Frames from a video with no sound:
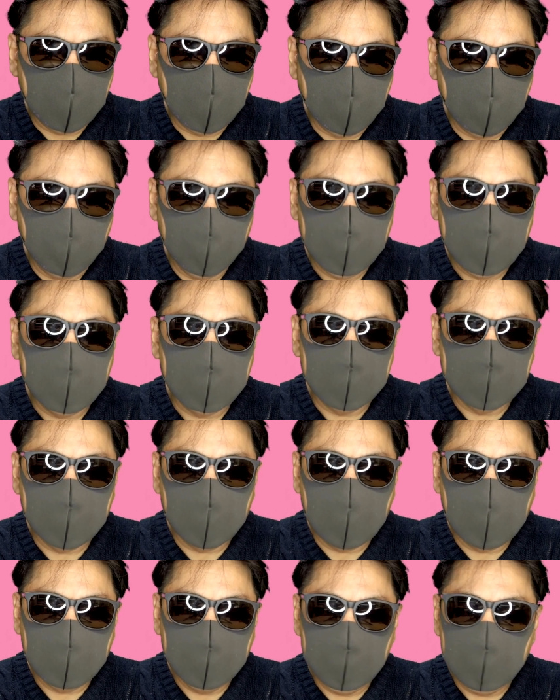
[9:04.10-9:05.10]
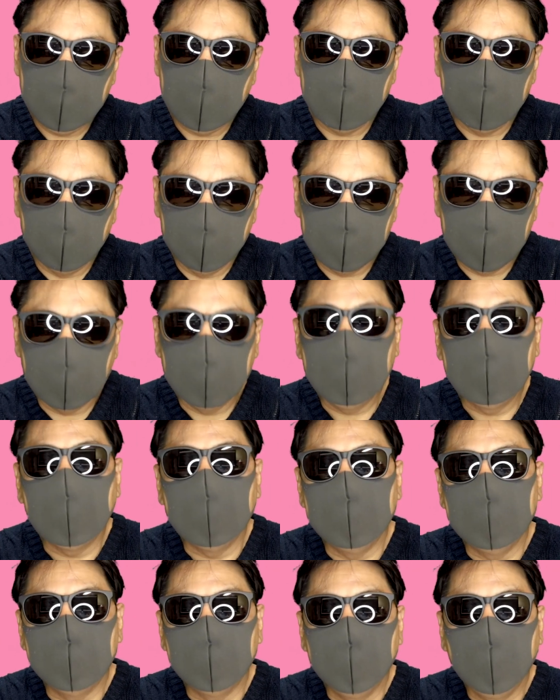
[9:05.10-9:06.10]
まあ覚えてるんですけど歩いてるを歌っ
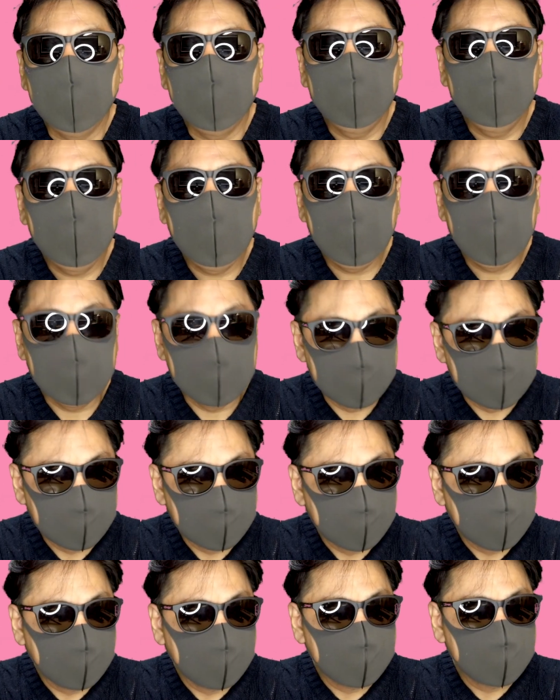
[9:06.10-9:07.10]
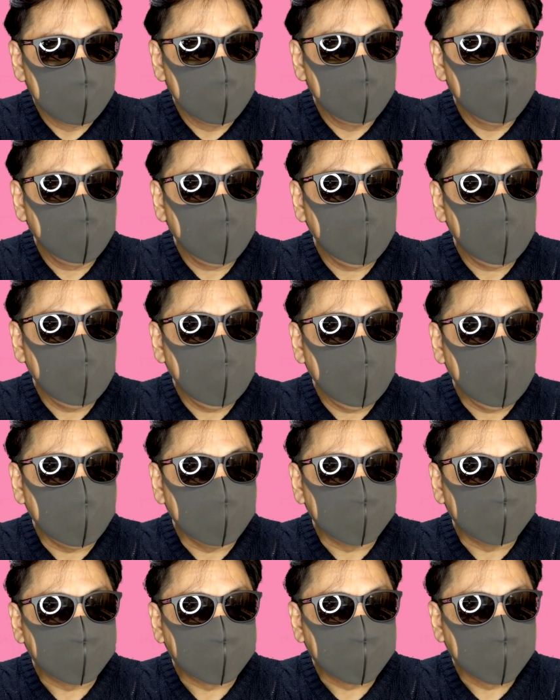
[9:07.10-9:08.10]
てたんですよねでその時
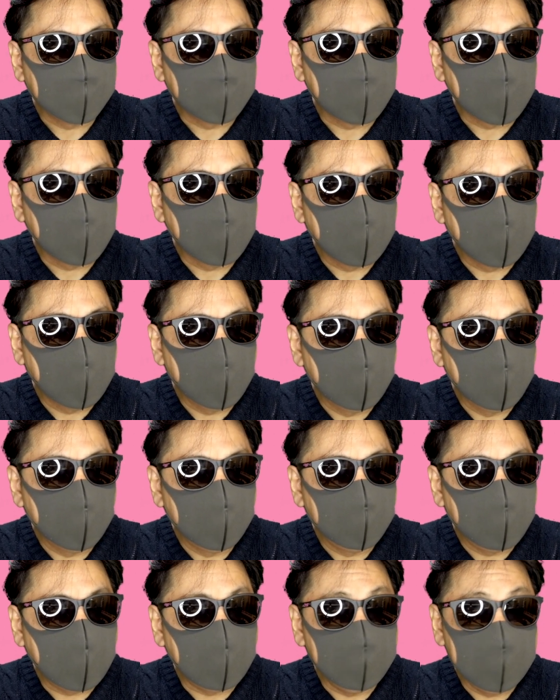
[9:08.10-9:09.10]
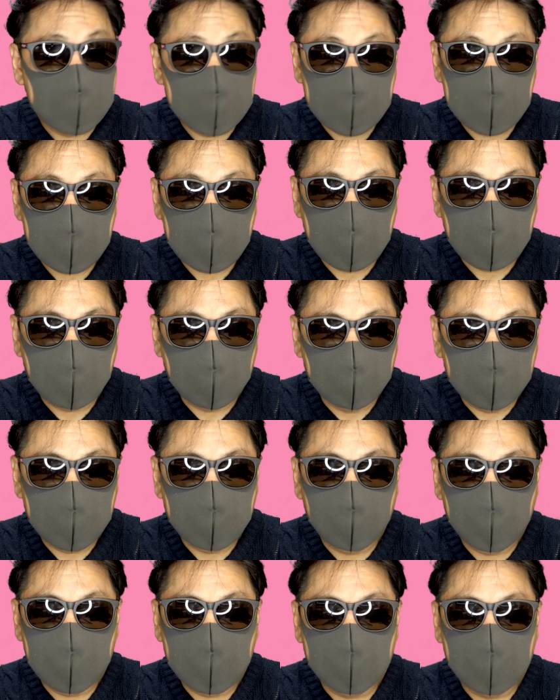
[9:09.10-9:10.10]
にまあ、道木さん
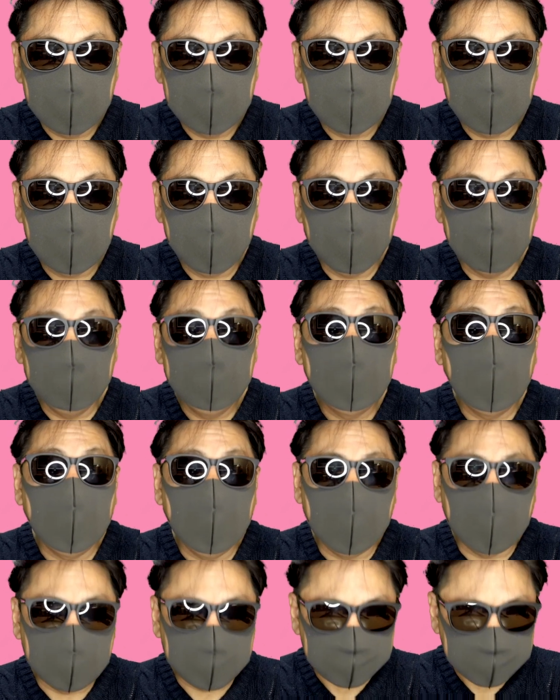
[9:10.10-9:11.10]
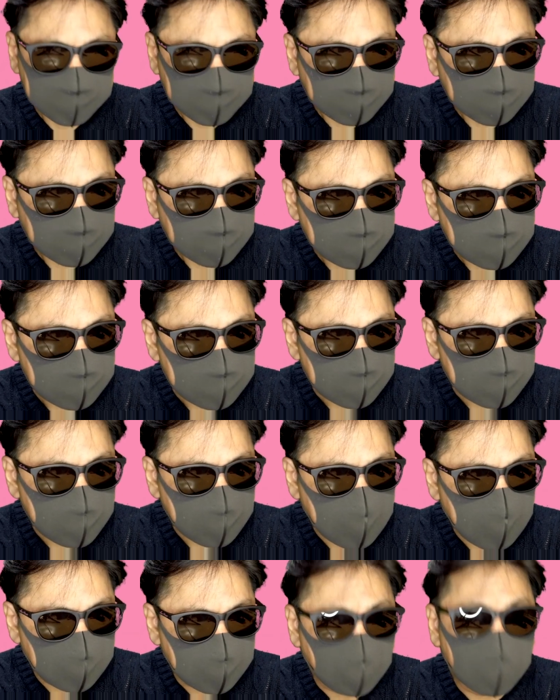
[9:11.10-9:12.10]
本人も言ってますけど、やっぱ歌が
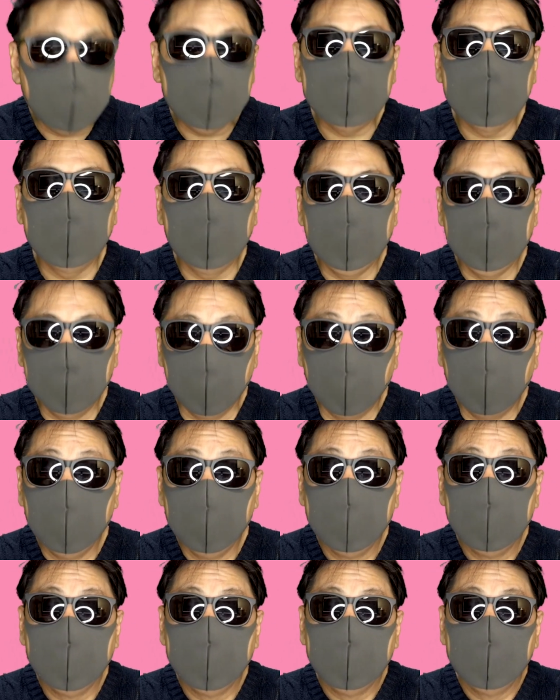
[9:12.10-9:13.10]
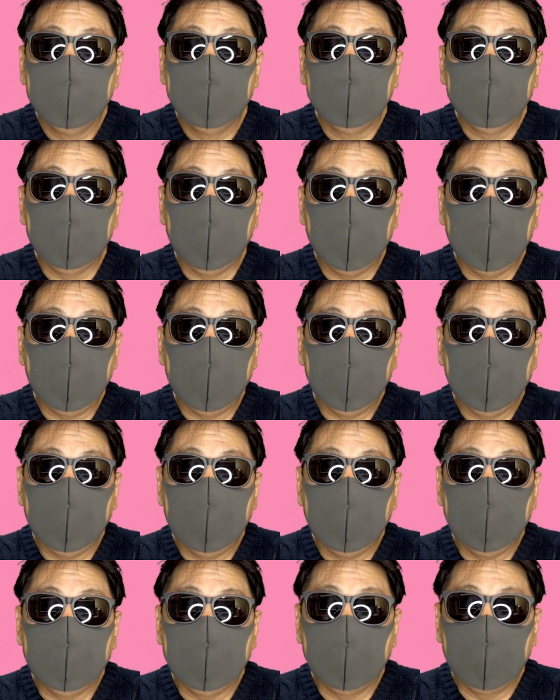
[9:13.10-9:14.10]
得意じゃないと。
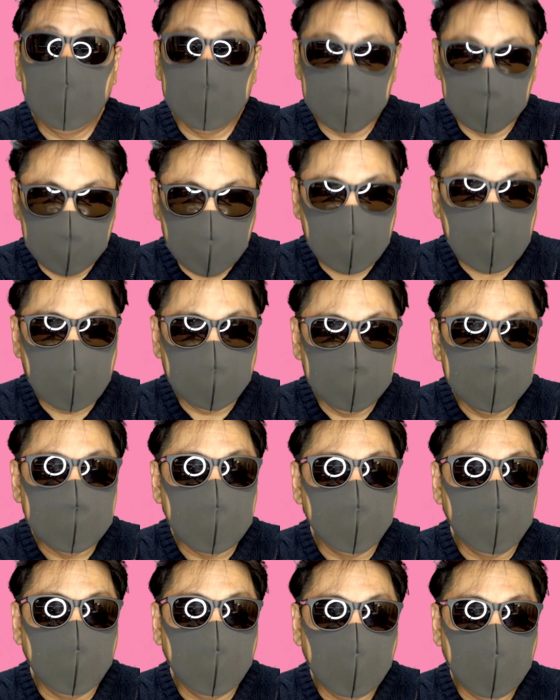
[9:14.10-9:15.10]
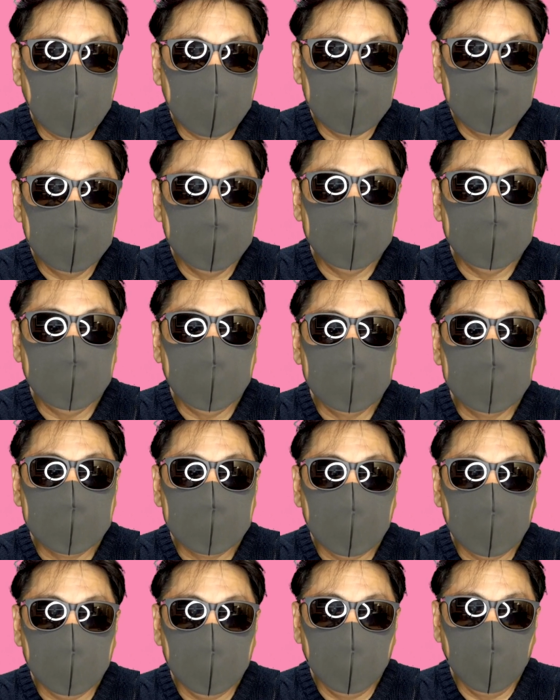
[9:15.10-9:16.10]
で、なおかつ、まあ、かぶせもあるんで
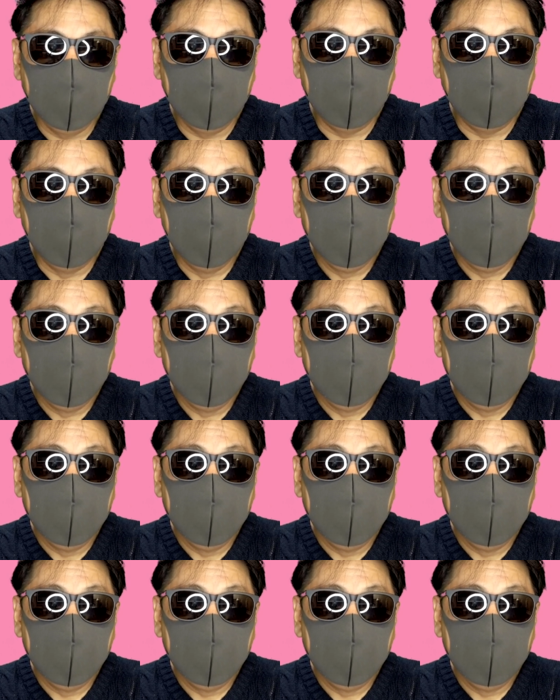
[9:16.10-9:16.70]
すけど、